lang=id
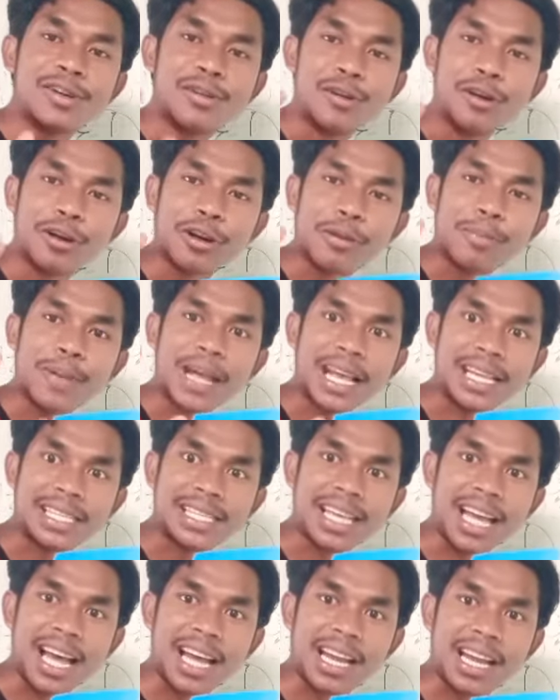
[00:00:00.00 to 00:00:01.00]
huruf
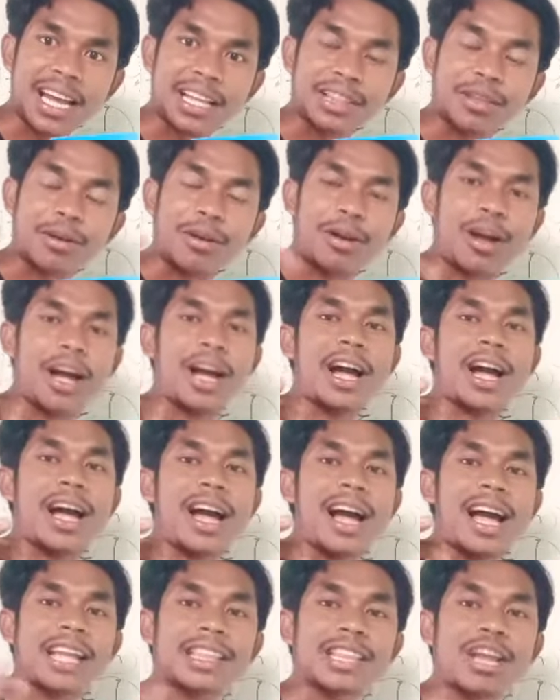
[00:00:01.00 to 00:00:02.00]
izhar
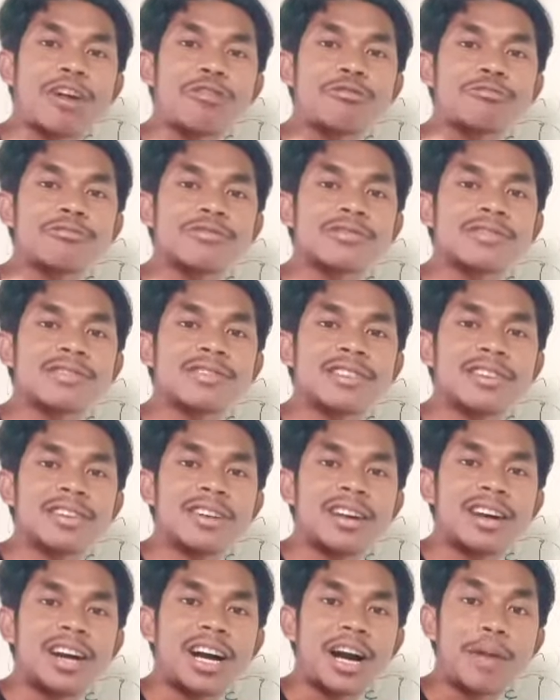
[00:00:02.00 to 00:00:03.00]
atau
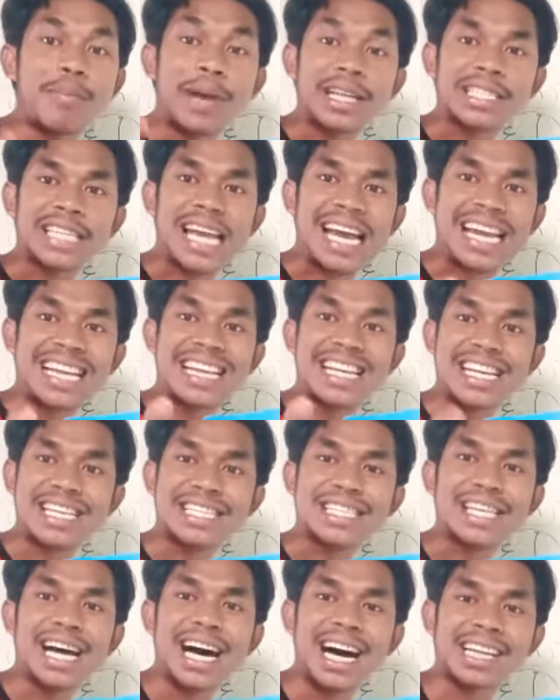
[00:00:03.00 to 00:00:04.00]
uh, bacaan
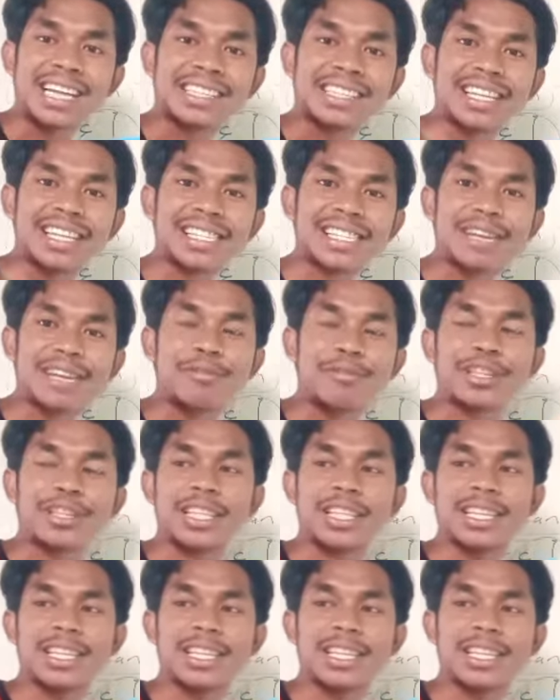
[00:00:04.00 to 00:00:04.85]
izhar tersebut